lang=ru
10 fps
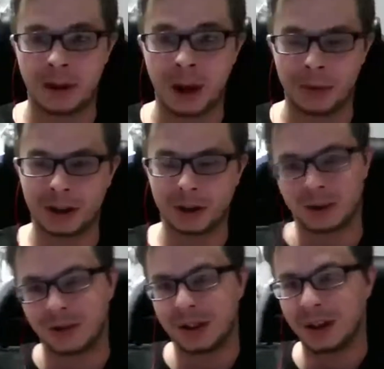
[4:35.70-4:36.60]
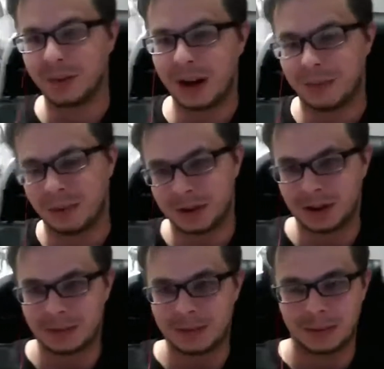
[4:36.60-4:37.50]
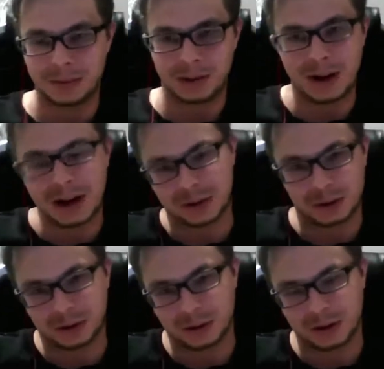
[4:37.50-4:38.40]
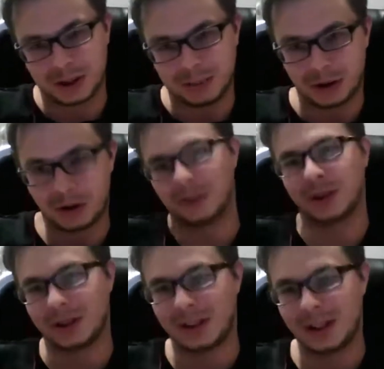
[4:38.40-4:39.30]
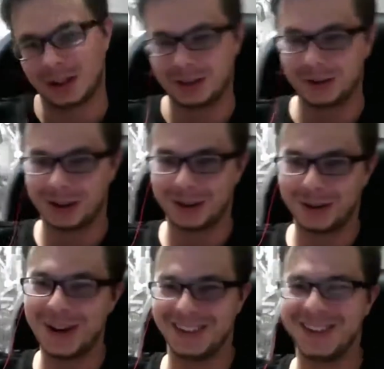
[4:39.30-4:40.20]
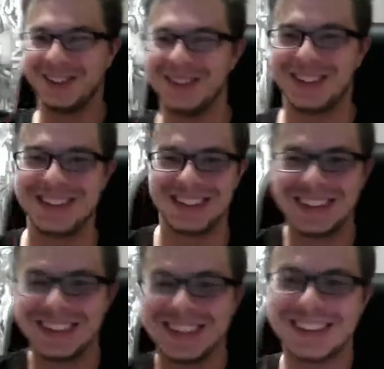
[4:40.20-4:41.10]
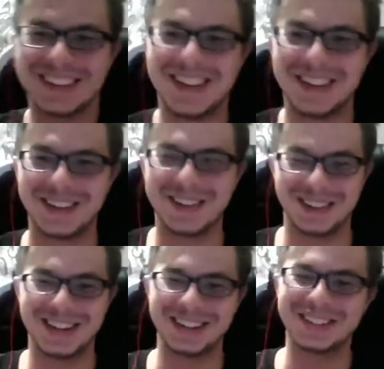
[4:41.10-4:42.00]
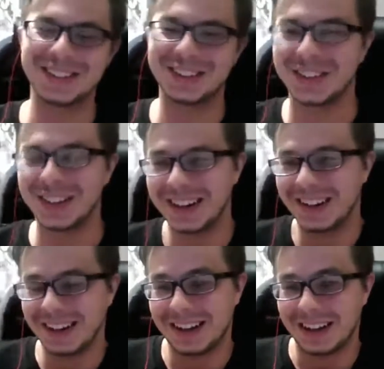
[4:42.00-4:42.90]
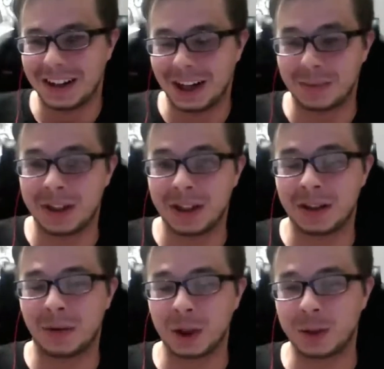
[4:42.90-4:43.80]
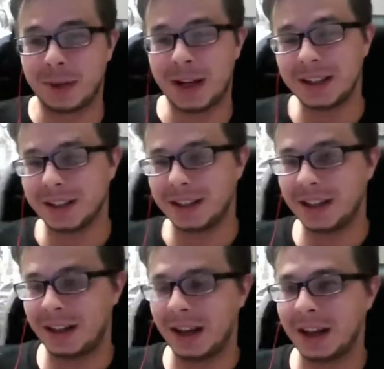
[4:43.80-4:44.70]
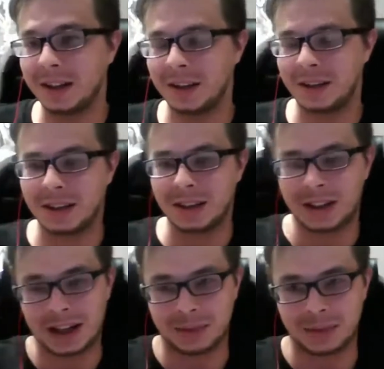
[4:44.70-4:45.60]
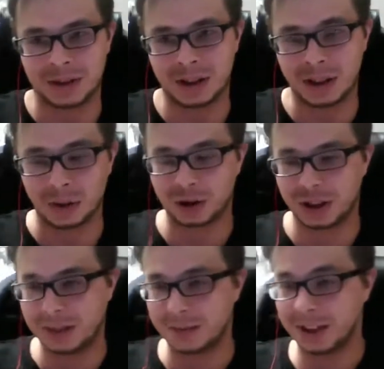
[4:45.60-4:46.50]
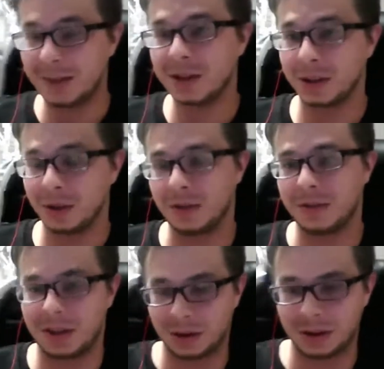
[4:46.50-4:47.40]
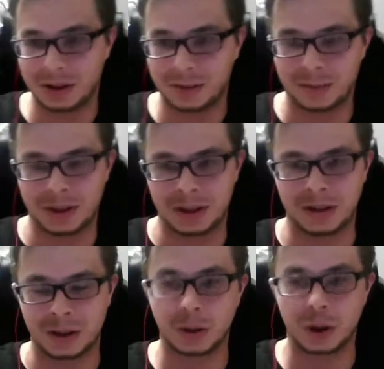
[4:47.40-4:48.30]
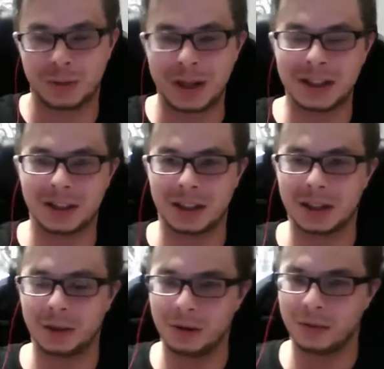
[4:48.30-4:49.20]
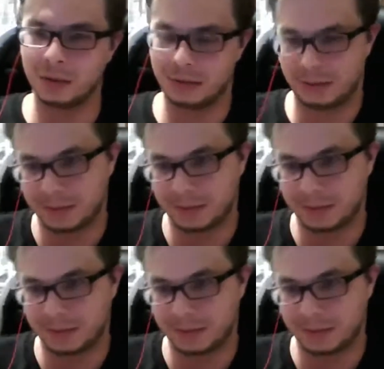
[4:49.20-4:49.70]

я прихожу в отдел, меня просто там обнимают, целуют, типа, Ромочка наш там дорогой, и вот, это все. Как бы это очень приятно, хотя я якобы не должен этим заниматься, но все равно это, это, это очень приятно, когда люди вот